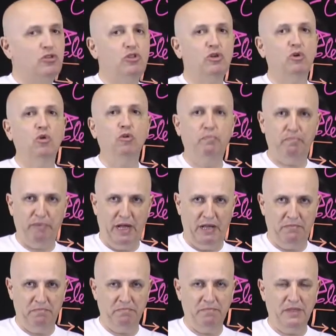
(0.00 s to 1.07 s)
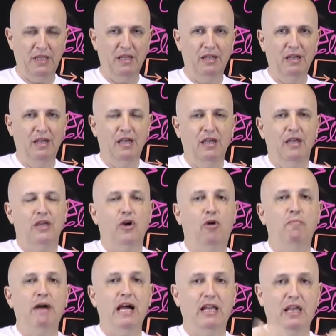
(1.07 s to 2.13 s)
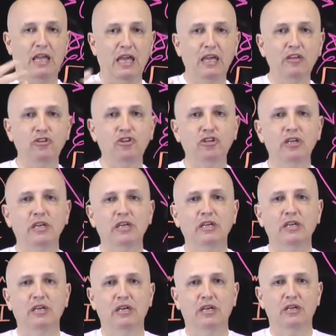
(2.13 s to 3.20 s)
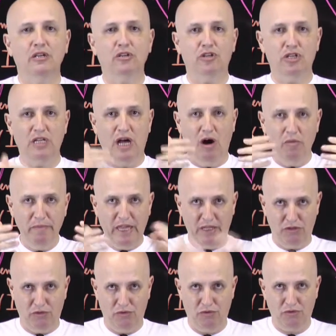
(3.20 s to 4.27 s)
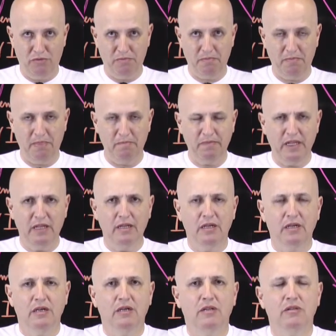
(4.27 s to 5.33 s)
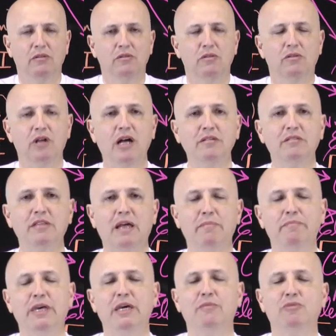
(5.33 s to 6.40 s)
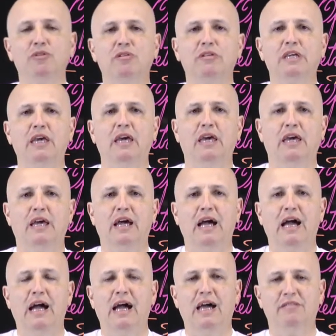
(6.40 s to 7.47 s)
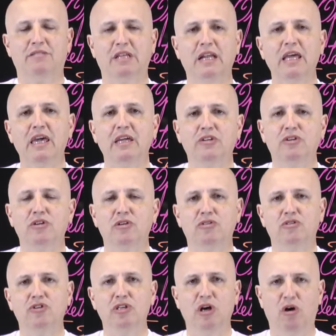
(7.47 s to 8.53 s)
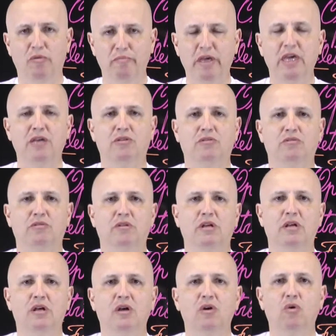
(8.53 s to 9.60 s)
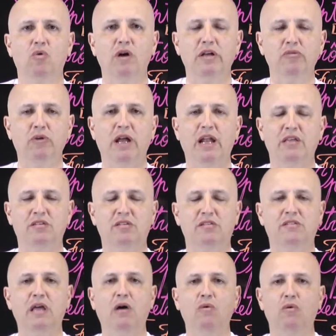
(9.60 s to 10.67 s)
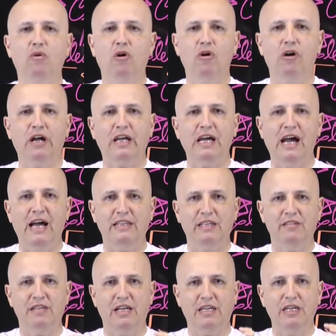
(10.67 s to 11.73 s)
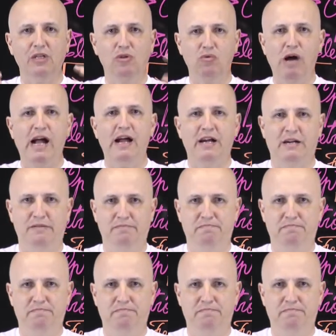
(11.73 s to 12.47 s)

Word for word: de lupa. É uma lente de aumento. Nós sabemos que as lentes de aumento, quando elas estão colocadas aqui no ar,